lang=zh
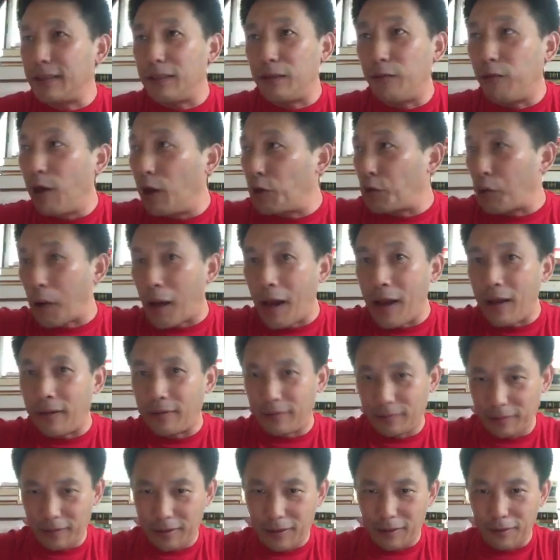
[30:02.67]
你斡旋。’”
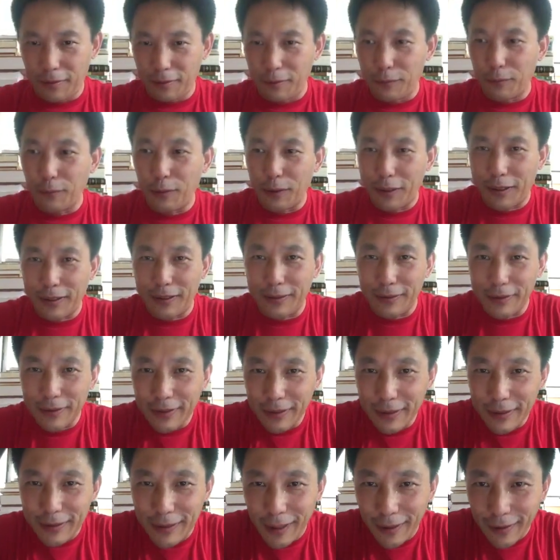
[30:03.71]
我跟
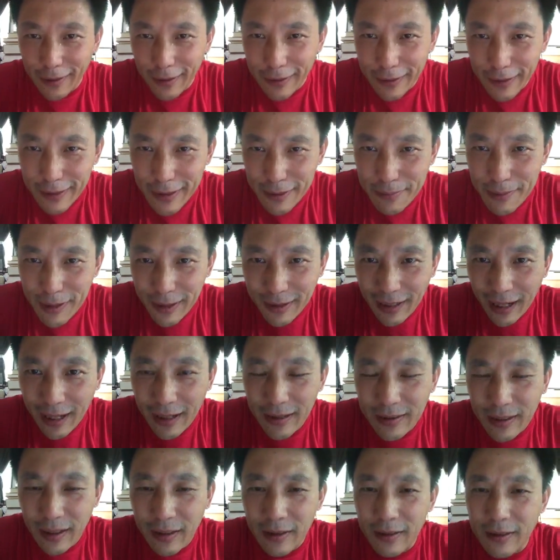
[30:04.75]
香港的人民
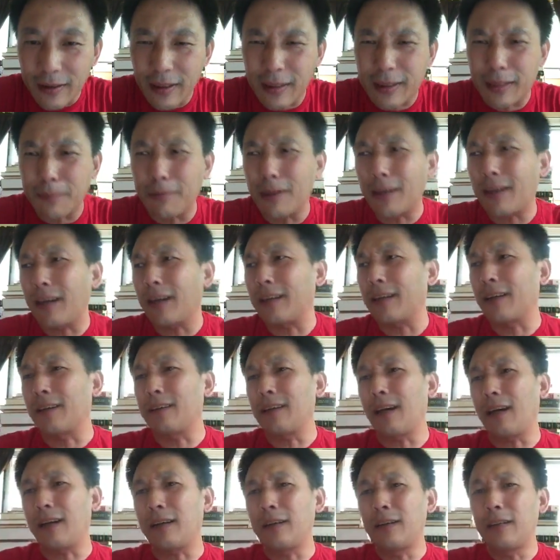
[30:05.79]
谈一谈，那怎么可
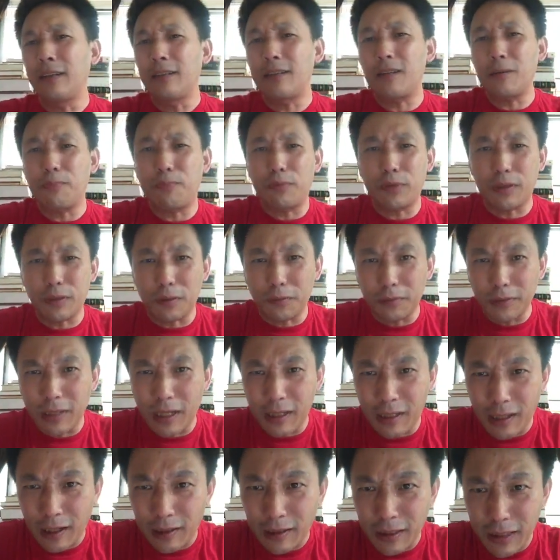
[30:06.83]
能呢？这不是共
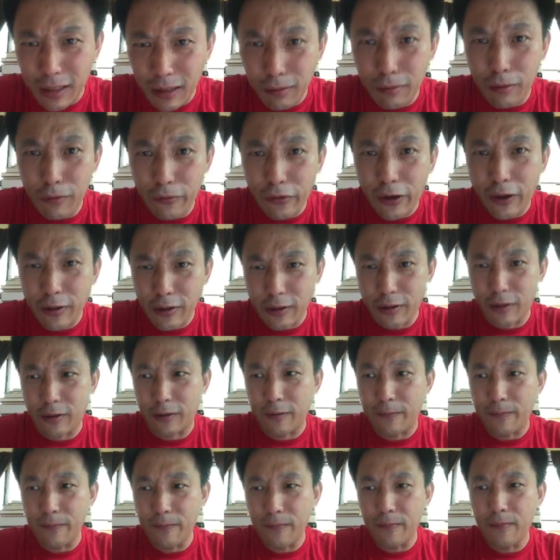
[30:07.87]
产党的思维方
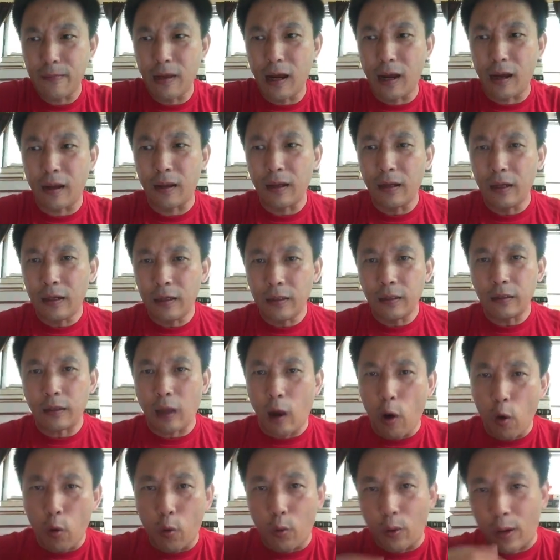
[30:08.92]
式，啊，
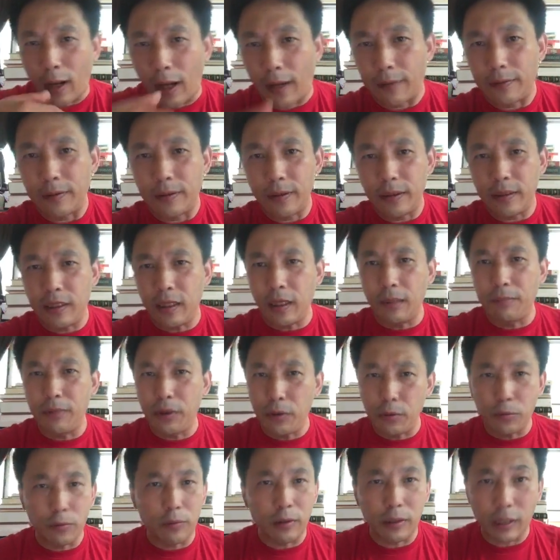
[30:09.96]
倒过来，一个
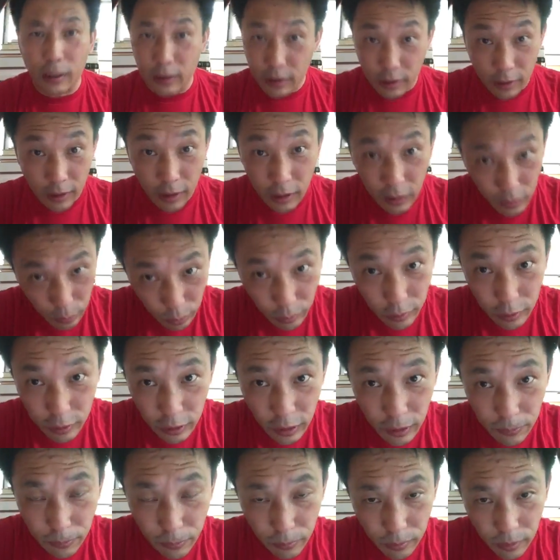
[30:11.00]
民主国家是可以做到
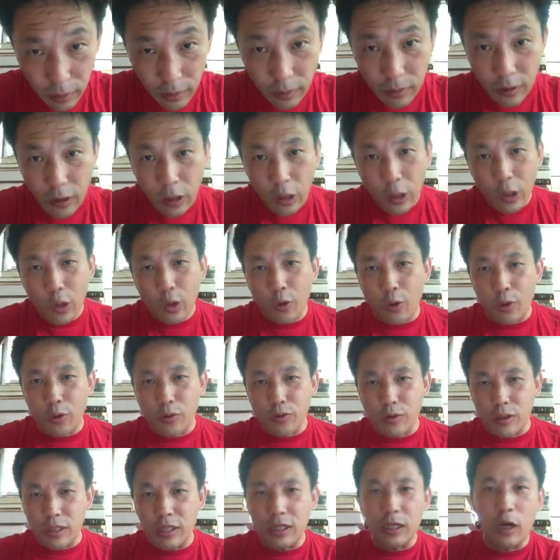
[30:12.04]
这一步的，或者
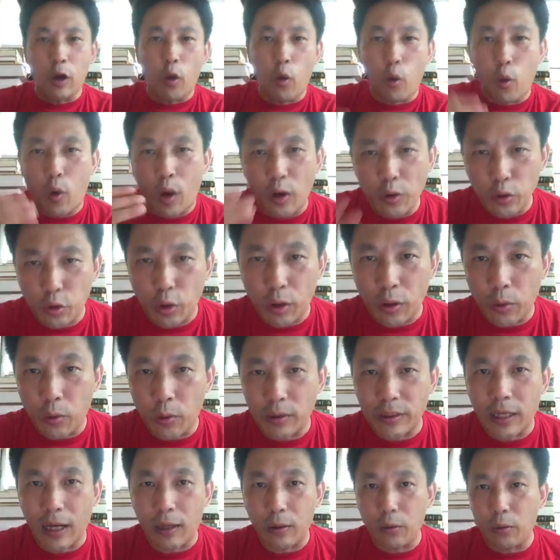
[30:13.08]
说是一个皇权
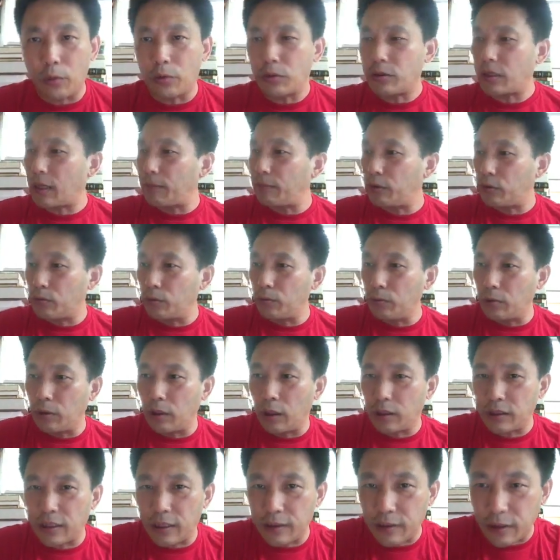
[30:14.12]
国家，如果是咱们中
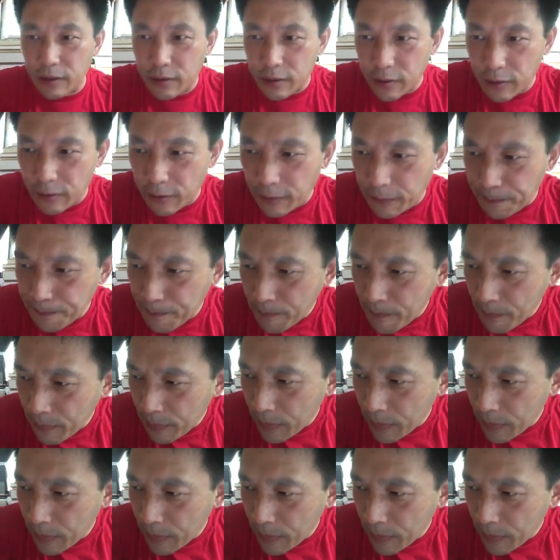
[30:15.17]
国现在是，